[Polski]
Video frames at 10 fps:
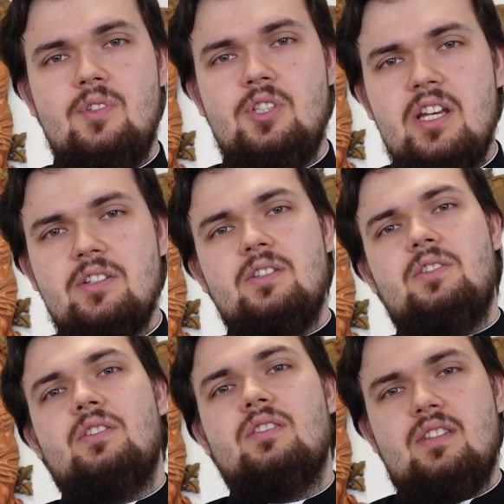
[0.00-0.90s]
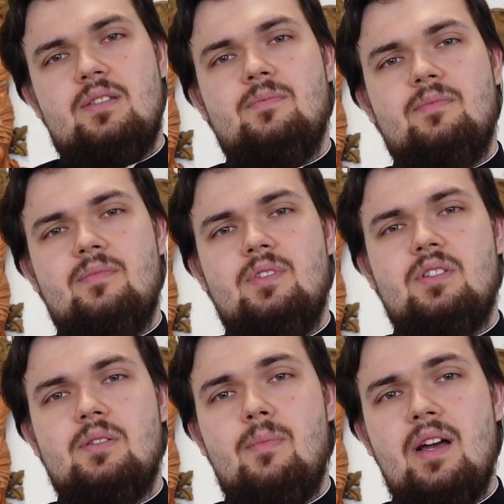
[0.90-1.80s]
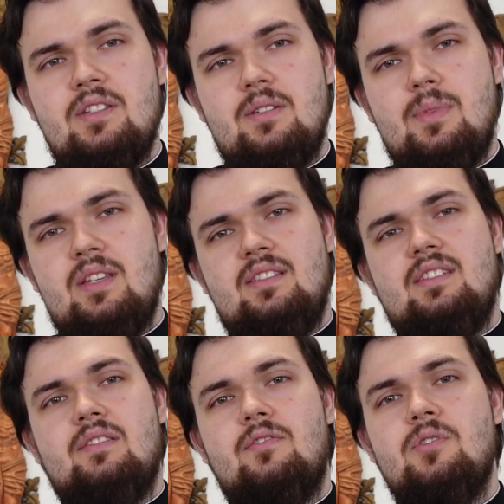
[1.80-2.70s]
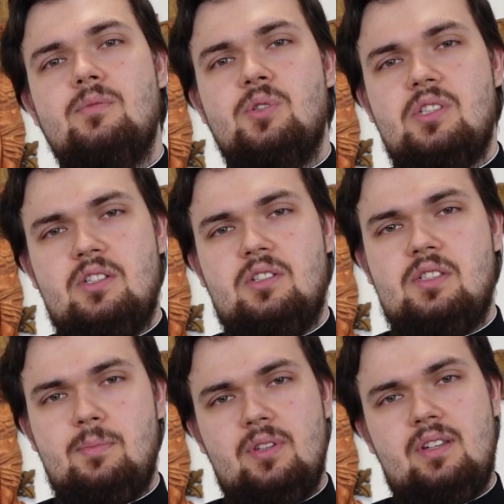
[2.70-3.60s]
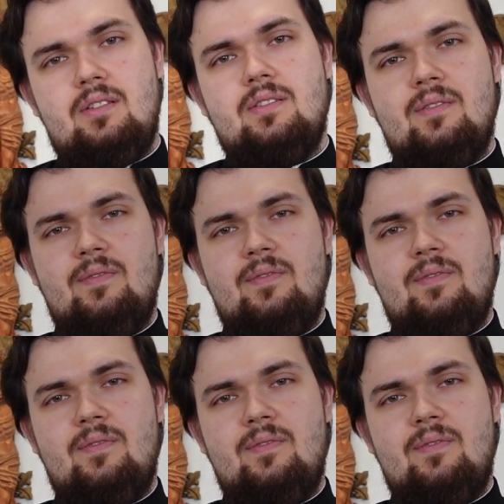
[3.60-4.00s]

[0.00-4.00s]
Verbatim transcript: cieszyć się tym, że macie miejsce, w którym możecie się spotkać.